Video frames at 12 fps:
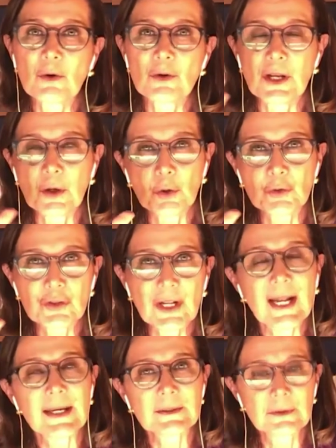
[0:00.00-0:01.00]
Con
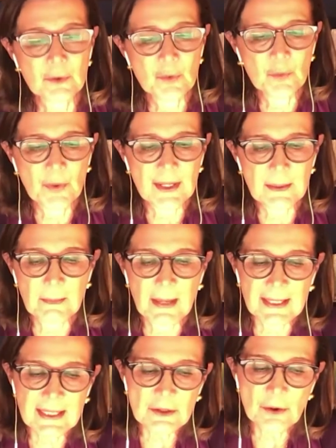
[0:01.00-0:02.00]
encontrar un buen
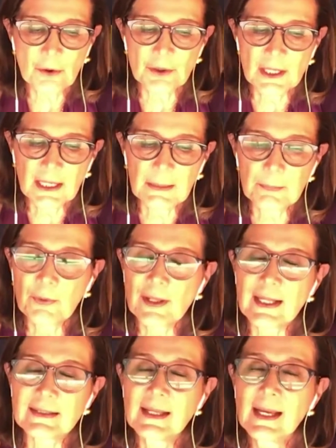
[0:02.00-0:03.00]
marido con el que
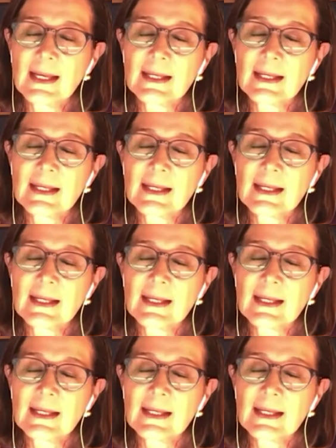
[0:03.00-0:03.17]
puedas